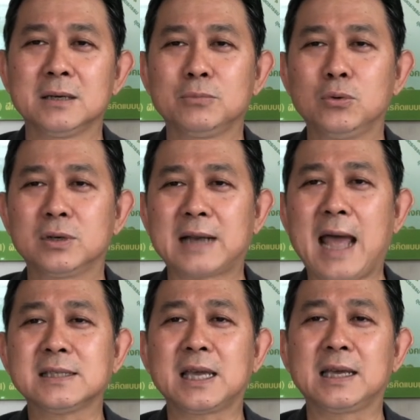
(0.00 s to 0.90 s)
พูด
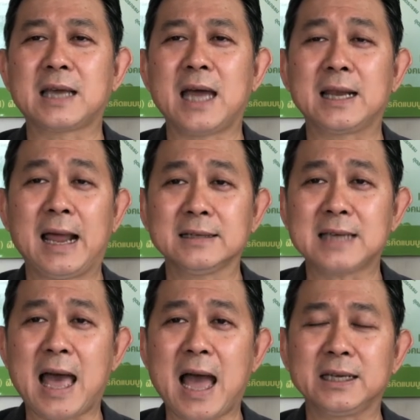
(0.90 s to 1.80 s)
ร้ายใส่ใครแต่หลัง
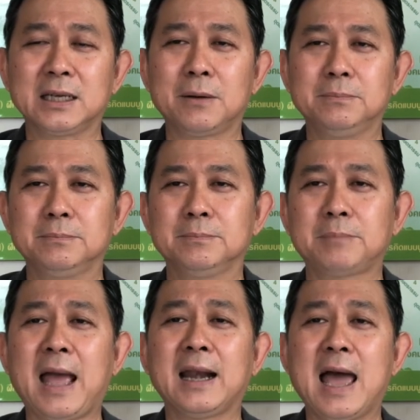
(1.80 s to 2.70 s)
ฉากนี่นะครับ
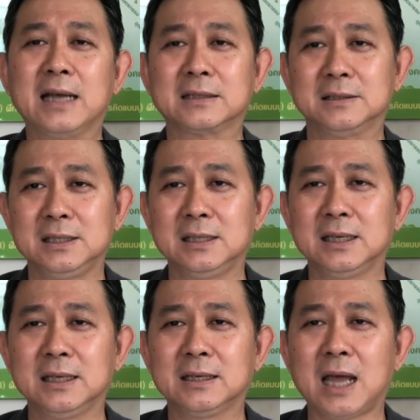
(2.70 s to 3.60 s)
แปลงร่างทันที
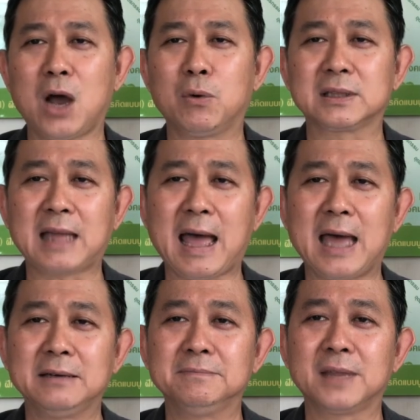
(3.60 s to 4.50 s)
เลยนะอวตา
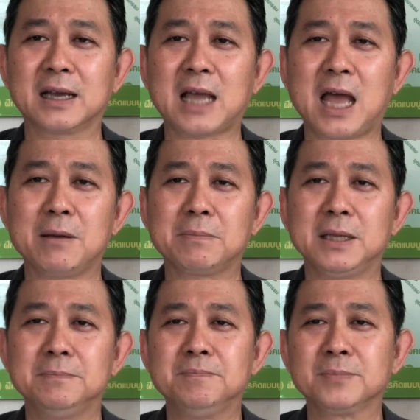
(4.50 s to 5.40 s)
รนะกลายไป
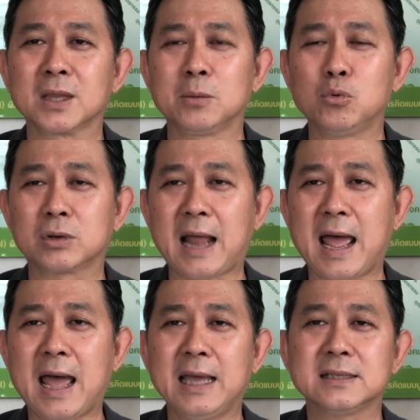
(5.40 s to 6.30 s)
เป็นผู้
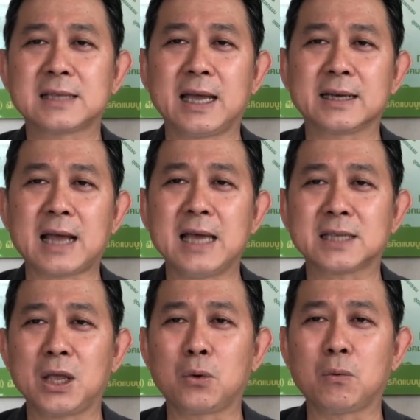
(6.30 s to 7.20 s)
ร้ายใส่ร้าย
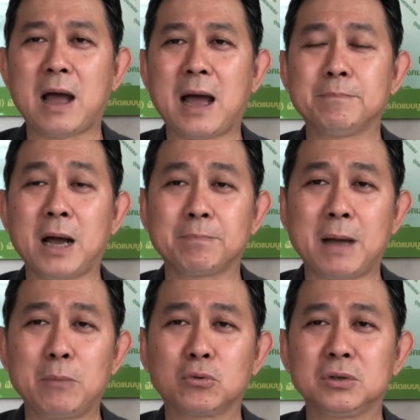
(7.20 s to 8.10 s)
ใส่ความปัก
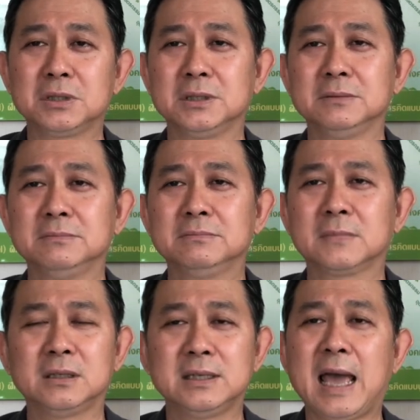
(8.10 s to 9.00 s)
ปั๊มคนอื่น
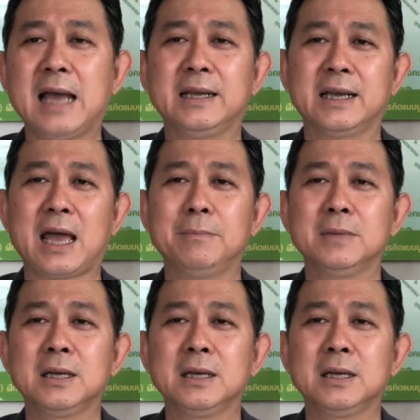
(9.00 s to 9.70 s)
เยอะแยะเลยนะครับ